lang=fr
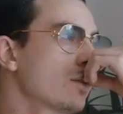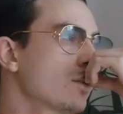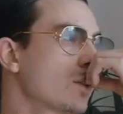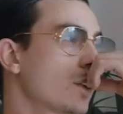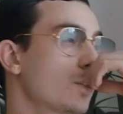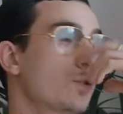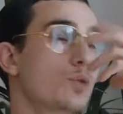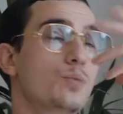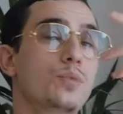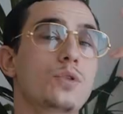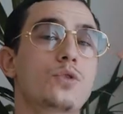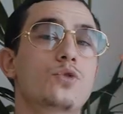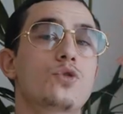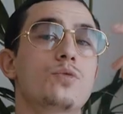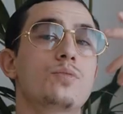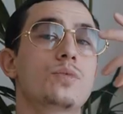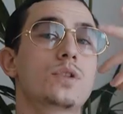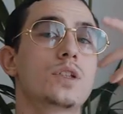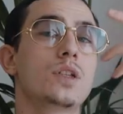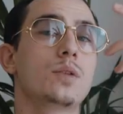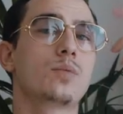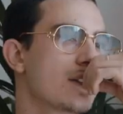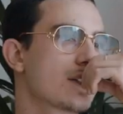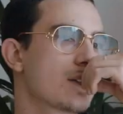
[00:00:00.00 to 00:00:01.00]
Quoi, depuis que je suis
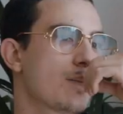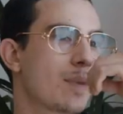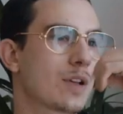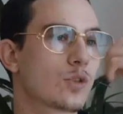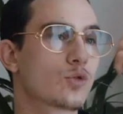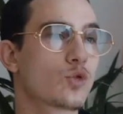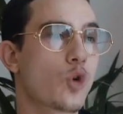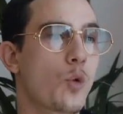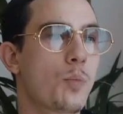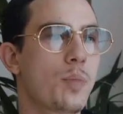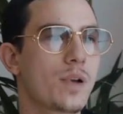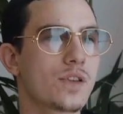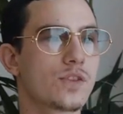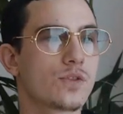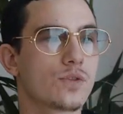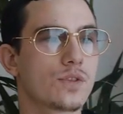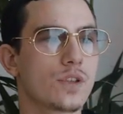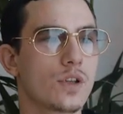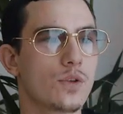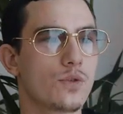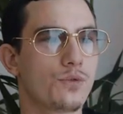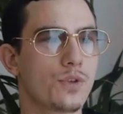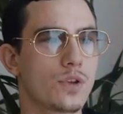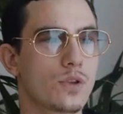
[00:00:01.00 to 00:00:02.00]
petit, ça m'a toujours
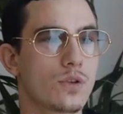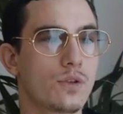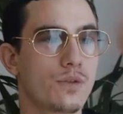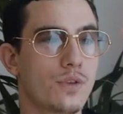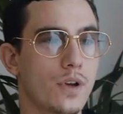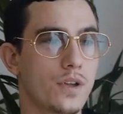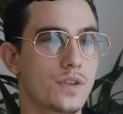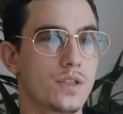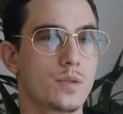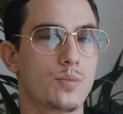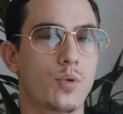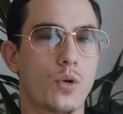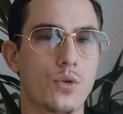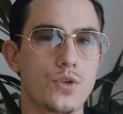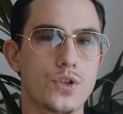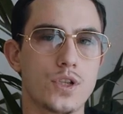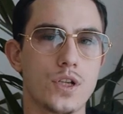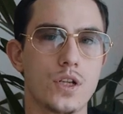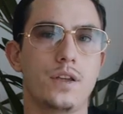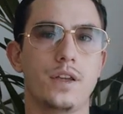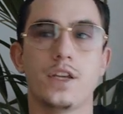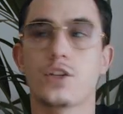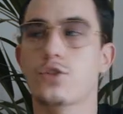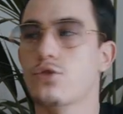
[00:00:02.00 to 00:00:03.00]
passionné le fait de faire des projets,